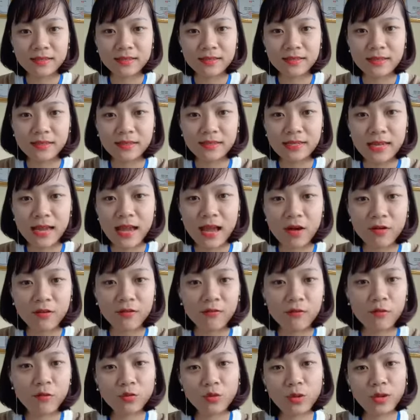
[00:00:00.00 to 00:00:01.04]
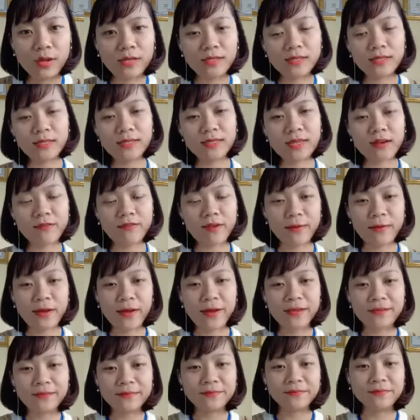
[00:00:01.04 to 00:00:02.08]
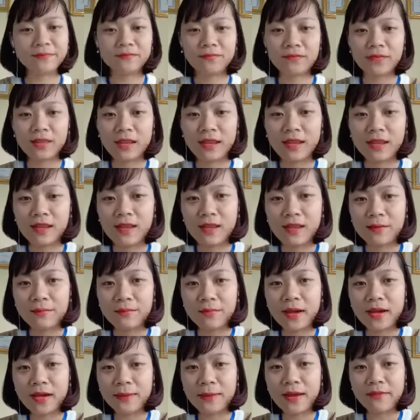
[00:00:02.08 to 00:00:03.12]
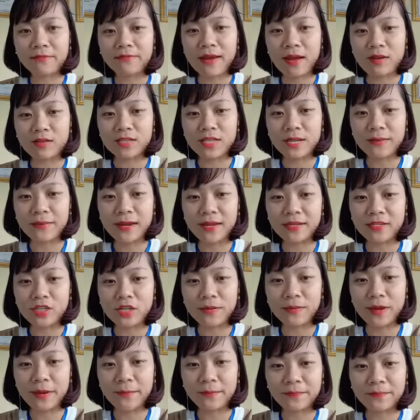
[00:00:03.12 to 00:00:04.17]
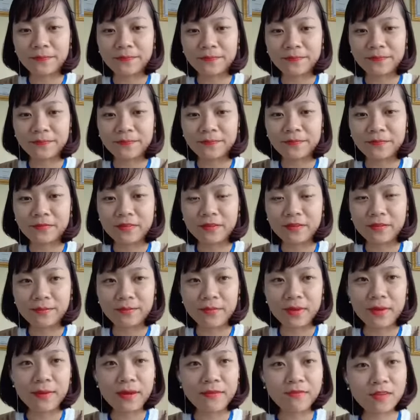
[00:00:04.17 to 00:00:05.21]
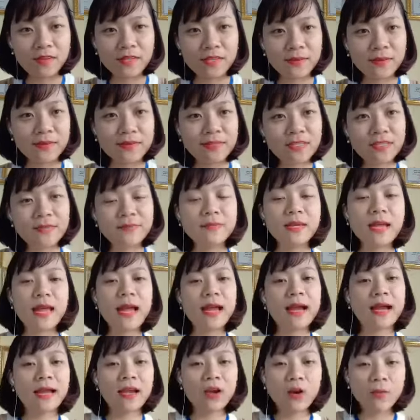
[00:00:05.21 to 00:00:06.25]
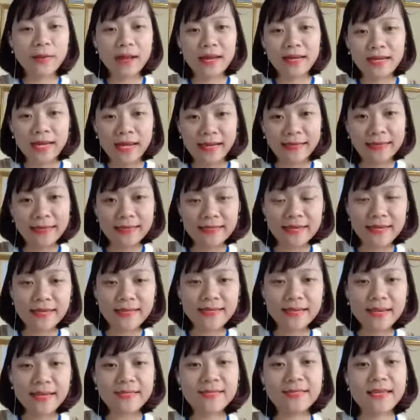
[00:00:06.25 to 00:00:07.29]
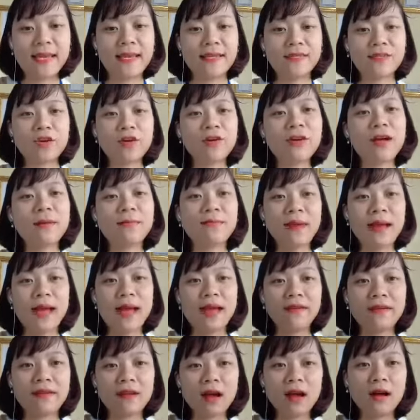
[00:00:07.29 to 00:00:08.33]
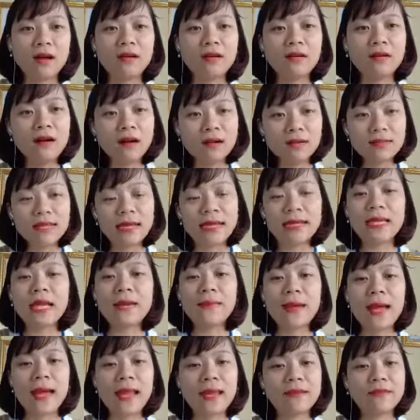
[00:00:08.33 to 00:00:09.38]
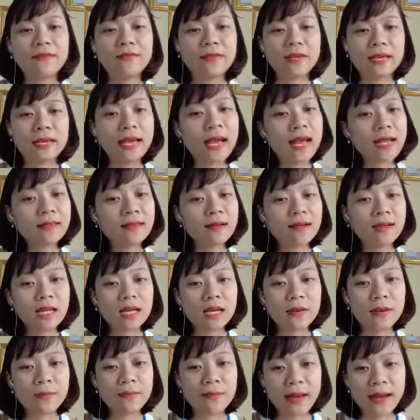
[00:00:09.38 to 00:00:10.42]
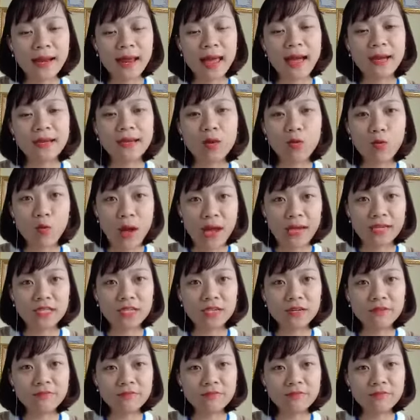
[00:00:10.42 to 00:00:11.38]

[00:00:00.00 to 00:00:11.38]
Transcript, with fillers: Xin chào Ngũ Thủy, xin chào Phạm Anh. Mời các bạn vào xem livestream ạ. Mời các bạn vào xem livestream. Ngày hôm nay thì Hải Ninh sẽ chia sẻ cho các bạn, hướng dẫn các bạn về cái cách thức để các bạn bán hàng hiệu quả trên